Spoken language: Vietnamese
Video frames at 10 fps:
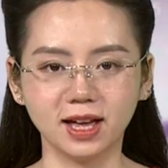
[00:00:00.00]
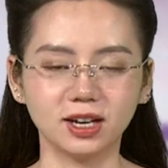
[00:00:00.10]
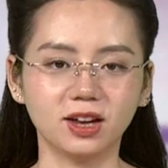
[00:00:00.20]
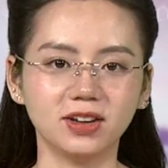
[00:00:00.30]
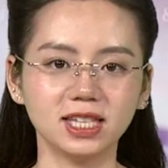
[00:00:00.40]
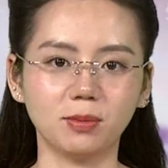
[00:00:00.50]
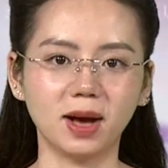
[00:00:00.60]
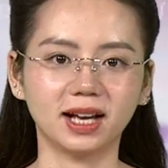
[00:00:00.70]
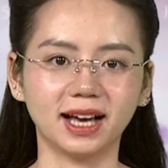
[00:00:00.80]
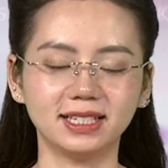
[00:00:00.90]
được phát sóng
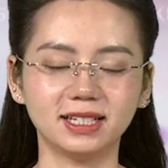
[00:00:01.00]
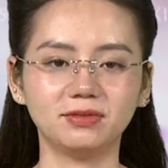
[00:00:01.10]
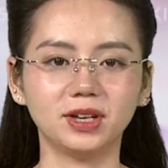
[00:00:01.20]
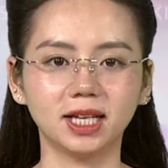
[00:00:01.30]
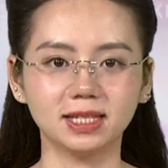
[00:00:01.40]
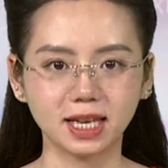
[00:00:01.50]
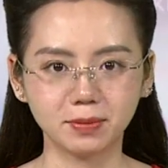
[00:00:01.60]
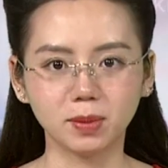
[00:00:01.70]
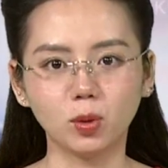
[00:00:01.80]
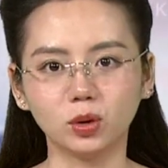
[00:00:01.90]
hàng ngày trên VTC
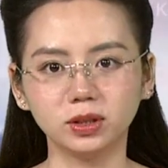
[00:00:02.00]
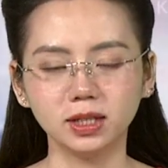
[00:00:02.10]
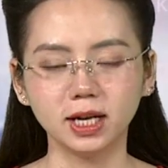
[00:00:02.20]
14.